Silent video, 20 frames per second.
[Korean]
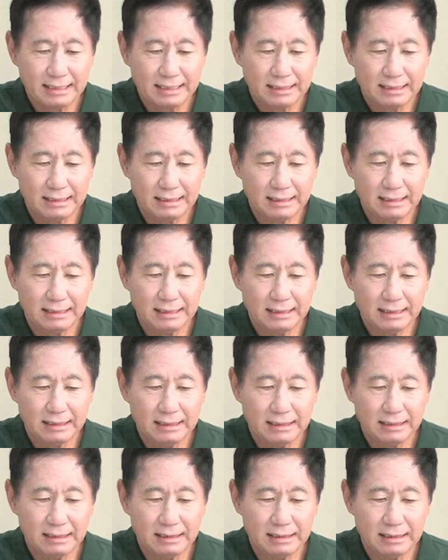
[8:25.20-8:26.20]

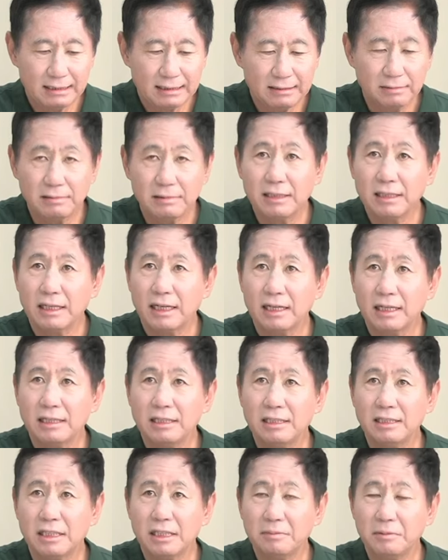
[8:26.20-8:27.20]
아, 급기야
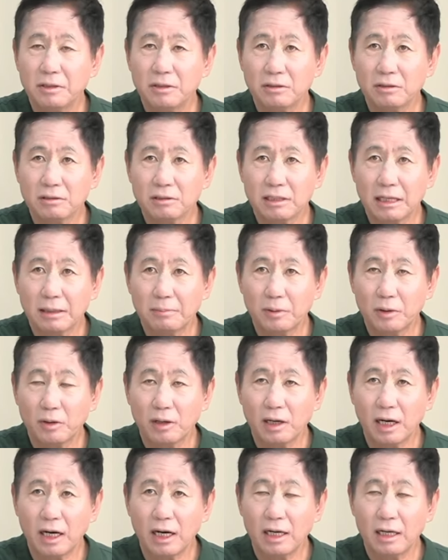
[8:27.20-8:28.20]
이재명
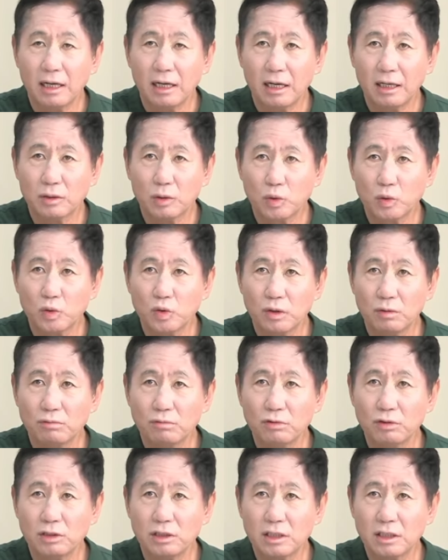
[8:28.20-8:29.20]
대표가 독도
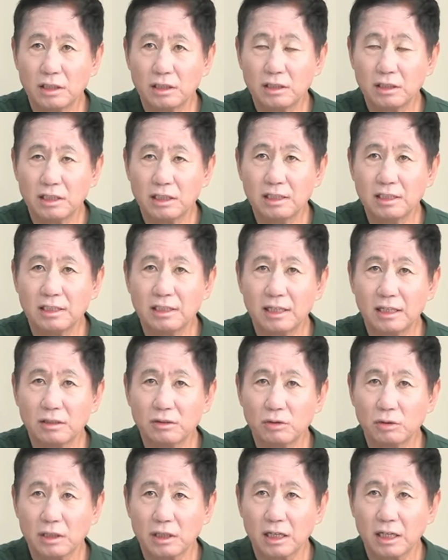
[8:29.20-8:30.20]
문제를
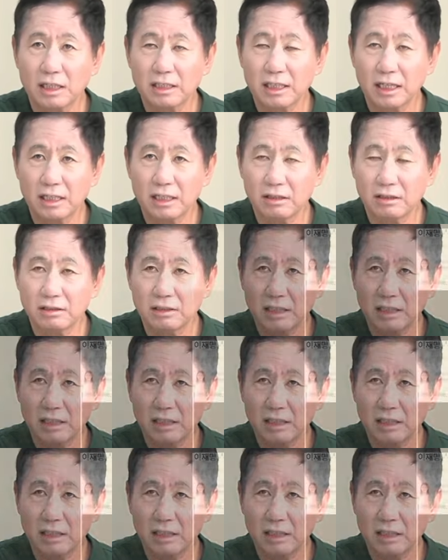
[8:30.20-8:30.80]
진상조사를 하자 이런